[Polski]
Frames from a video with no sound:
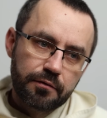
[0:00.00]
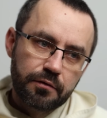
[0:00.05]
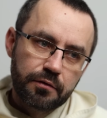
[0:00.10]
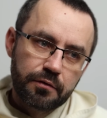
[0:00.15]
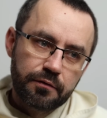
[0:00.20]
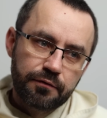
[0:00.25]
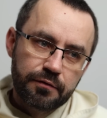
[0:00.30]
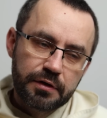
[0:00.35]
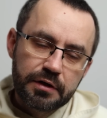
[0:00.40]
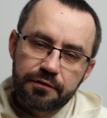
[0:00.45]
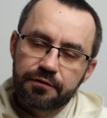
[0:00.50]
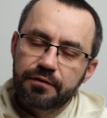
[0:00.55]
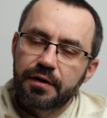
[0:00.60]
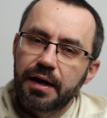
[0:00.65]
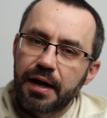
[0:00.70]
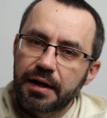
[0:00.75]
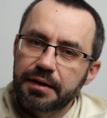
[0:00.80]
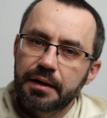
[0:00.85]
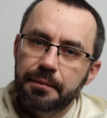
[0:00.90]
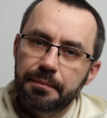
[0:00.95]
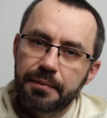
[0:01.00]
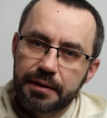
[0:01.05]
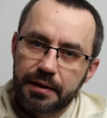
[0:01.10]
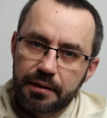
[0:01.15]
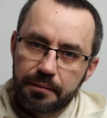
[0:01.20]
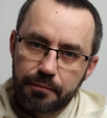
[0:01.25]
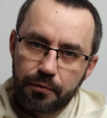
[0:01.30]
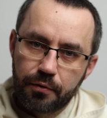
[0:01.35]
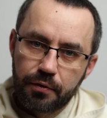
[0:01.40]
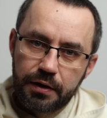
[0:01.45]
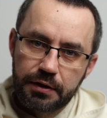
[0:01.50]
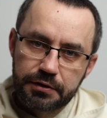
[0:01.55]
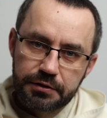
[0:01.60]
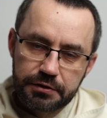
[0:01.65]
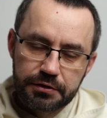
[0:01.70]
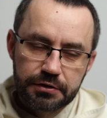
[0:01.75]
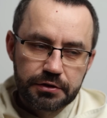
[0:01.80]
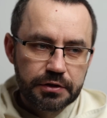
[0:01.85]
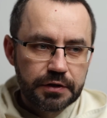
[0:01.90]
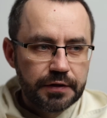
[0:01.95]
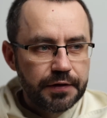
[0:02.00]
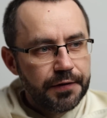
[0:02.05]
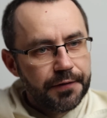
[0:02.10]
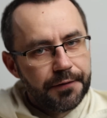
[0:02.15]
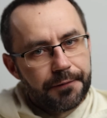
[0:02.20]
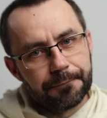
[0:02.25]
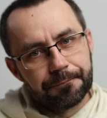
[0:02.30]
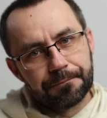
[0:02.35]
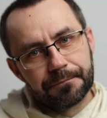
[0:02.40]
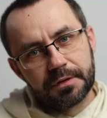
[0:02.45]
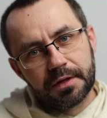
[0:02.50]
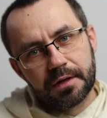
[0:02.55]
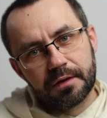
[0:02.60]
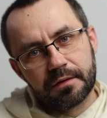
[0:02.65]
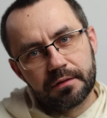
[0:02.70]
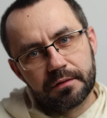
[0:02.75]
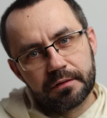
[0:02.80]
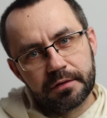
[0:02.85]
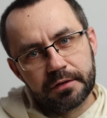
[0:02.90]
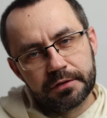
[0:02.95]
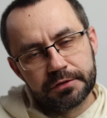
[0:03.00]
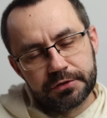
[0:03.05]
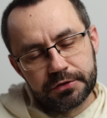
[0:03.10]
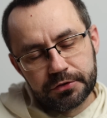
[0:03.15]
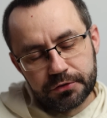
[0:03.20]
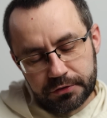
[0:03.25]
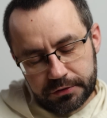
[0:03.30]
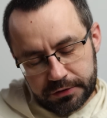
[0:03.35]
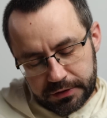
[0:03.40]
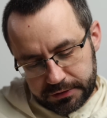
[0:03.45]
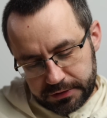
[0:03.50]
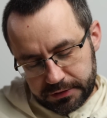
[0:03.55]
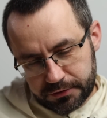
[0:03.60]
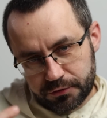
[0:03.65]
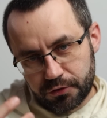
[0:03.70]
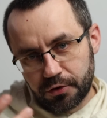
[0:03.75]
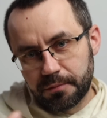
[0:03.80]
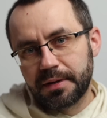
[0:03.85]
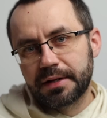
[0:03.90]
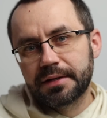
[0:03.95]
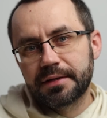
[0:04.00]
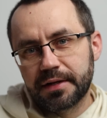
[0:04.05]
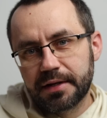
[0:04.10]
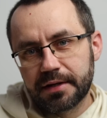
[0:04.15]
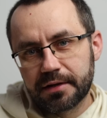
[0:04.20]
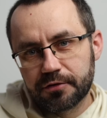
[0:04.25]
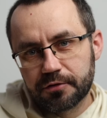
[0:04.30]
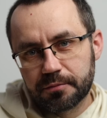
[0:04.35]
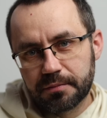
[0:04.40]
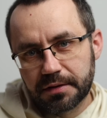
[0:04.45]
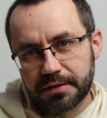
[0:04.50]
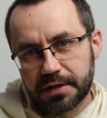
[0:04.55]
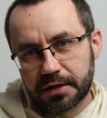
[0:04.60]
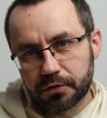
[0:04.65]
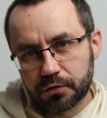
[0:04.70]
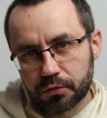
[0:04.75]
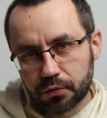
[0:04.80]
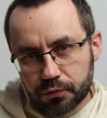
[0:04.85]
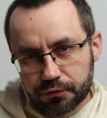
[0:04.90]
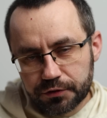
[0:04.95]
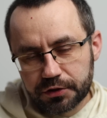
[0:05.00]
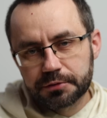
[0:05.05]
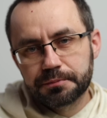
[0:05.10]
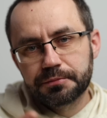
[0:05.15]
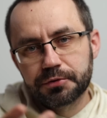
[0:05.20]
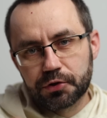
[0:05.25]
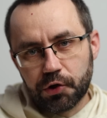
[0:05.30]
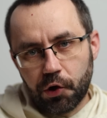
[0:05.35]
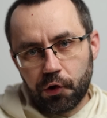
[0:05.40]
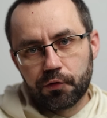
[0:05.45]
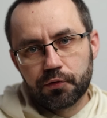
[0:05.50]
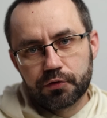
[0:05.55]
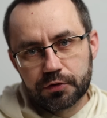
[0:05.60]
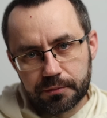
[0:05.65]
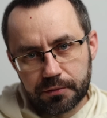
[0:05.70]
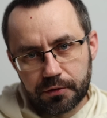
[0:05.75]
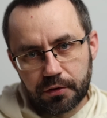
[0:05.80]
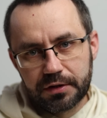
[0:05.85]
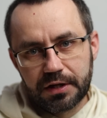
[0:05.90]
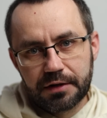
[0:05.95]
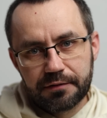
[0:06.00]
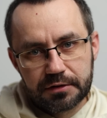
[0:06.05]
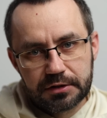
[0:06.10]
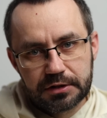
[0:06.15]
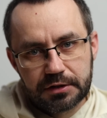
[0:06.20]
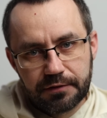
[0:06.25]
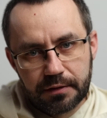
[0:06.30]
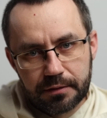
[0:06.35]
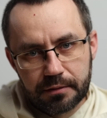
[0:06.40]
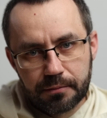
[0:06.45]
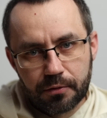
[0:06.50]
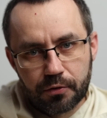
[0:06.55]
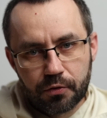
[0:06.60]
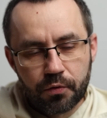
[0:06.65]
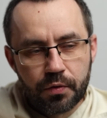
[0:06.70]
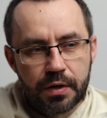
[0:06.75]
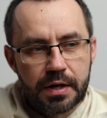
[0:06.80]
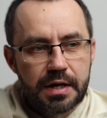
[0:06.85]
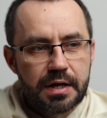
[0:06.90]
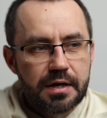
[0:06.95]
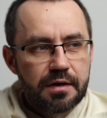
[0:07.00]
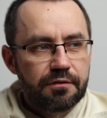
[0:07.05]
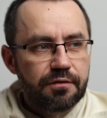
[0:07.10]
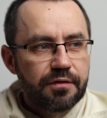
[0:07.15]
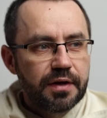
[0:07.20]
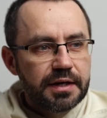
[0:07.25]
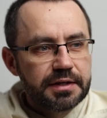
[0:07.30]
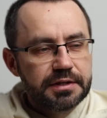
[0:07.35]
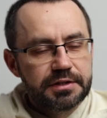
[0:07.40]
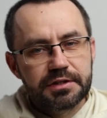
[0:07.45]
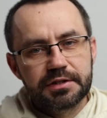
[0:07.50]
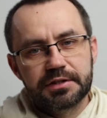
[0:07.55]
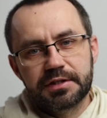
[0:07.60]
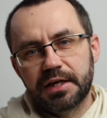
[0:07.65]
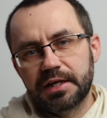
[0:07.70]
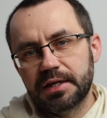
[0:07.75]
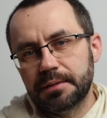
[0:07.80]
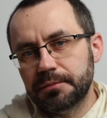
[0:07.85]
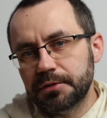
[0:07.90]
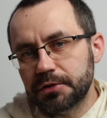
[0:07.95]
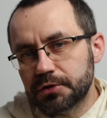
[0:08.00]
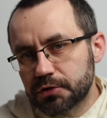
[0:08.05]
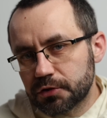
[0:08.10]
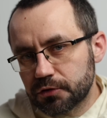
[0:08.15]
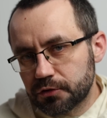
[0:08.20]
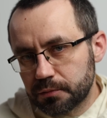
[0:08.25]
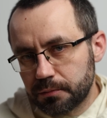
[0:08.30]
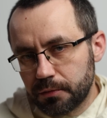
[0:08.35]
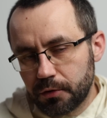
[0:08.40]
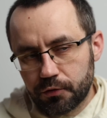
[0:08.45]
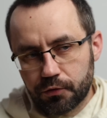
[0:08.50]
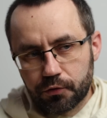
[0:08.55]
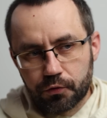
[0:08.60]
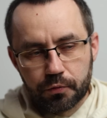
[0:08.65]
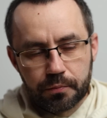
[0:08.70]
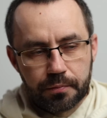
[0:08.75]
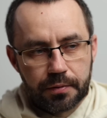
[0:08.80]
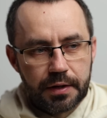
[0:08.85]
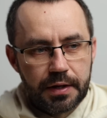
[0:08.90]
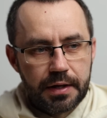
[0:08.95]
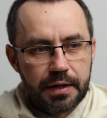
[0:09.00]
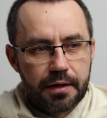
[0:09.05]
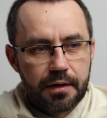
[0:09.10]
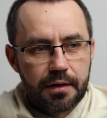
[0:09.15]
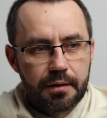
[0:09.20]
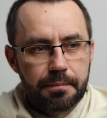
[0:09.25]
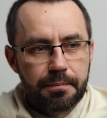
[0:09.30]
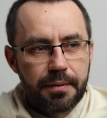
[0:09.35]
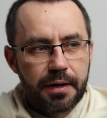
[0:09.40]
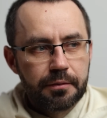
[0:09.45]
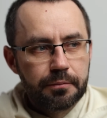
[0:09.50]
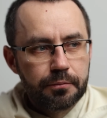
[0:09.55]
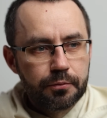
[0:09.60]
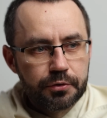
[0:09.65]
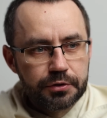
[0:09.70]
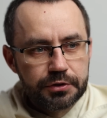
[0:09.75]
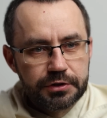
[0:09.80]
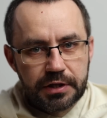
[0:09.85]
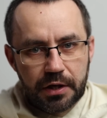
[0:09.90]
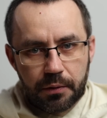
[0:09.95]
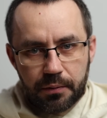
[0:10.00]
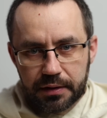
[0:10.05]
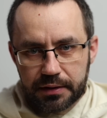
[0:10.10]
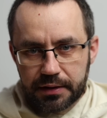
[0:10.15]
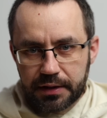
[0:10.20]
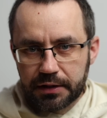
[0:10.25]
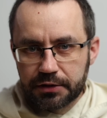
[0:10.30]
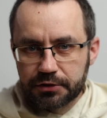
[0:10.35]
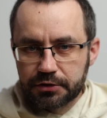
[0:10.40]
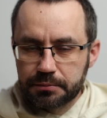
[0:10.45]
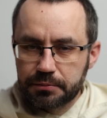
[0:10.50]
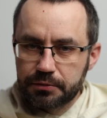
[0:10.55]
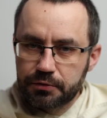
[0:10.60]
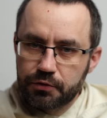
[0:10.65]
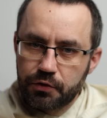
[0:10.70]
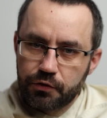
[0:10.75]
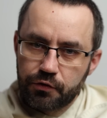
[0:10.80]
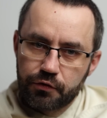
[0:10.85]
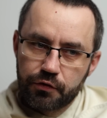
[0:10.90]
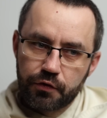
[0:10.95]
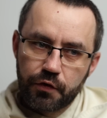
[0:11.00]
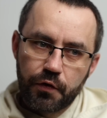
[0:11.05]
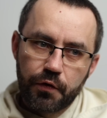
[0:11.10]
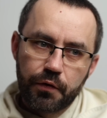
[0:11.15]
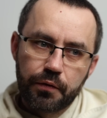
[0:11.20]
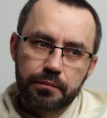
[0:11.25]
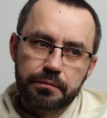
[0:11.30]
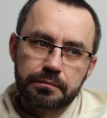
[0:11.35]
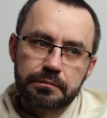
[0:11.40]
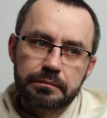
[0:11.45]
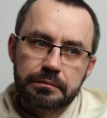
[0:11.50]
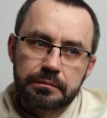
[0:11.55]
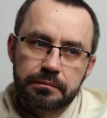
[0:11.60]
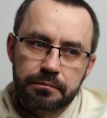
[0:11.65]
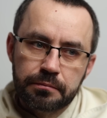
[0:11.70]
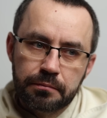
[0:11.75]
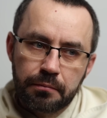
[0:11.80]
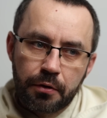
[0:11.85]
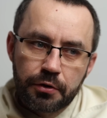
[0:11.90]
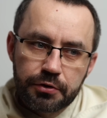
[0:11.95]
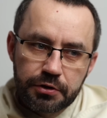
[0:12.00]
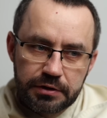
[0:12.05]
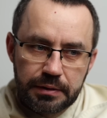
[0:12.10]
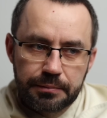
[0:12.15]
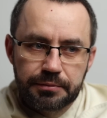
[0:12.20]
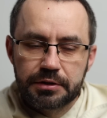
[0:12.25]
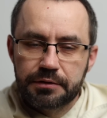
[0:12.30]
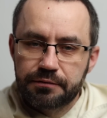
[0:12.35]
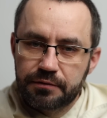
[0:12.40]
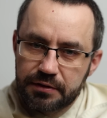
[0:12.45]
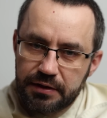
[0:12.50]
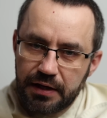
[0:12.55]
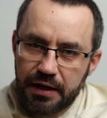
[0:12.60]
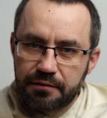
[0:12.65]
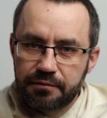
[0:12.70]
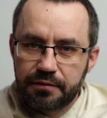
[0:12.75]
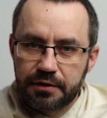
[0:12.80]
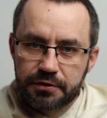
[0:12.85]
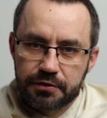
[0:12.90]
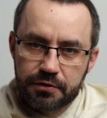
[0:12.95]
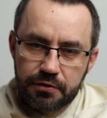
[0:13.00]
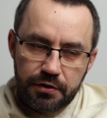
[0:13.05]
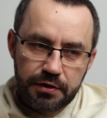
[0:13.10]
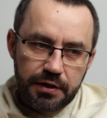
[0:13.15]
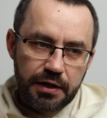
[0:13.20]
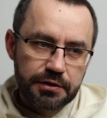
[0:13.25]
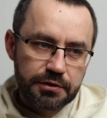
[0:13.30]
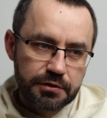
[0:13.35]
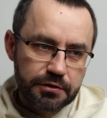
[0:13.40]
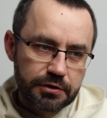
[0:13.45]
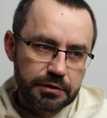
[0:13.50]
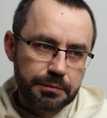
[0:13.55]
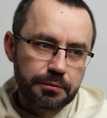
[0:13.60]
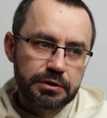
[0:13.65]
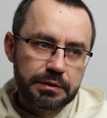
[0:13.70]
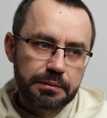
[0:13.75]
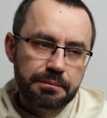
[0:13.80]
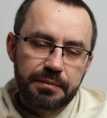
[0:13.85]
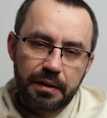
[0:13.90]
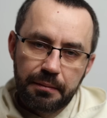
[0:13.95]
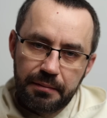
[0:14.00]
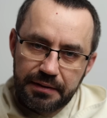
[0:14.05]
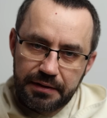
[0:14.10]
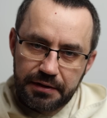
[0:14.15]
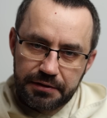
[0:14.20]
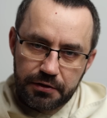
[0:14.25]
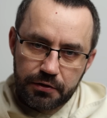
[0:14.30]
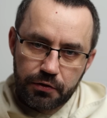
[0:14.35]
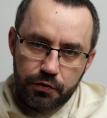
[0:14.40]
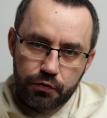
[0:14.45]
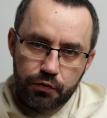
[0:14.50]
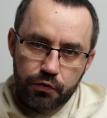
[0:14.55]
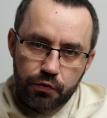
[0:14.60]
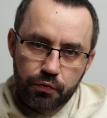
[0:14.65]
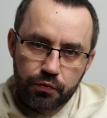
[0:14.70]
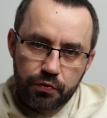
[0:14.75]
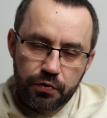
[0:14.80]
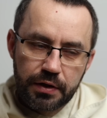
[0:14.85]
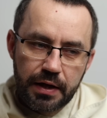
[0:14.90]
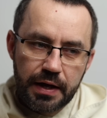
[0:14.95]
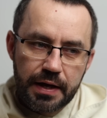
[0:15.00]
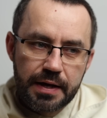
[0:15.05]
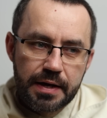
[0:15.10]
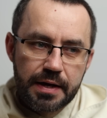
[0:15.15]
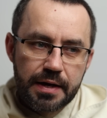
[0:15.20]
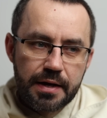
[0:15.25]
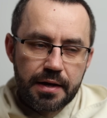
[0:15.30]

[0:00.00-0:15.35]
wychwalania Pana Boga, że ci te, te, te, te dromadery z Madianu również przychodzą, żeby oddawać chwałę Bogu. W jakiś tajemniczy sposób y, Pan Bóg działa tak, żeby to, co może nam się wydawać, kojarzyć, czy możemy pamiętać jako trudne,